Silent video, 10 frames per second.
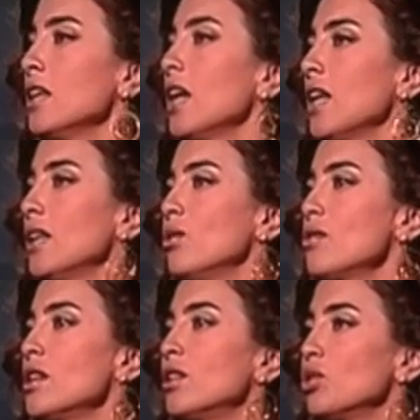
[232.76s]
خدت دول
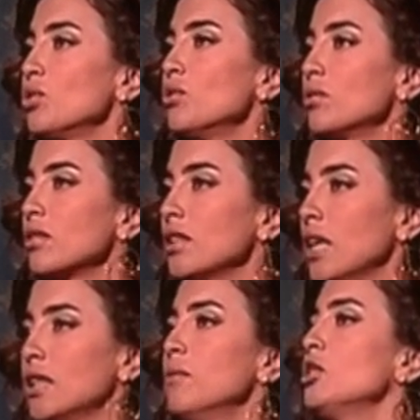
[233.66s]
ست شهور بس يعني
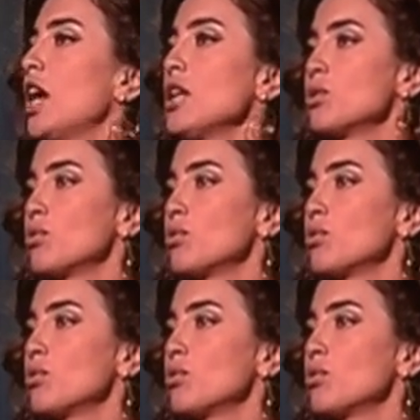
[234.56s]
انت مش حاسه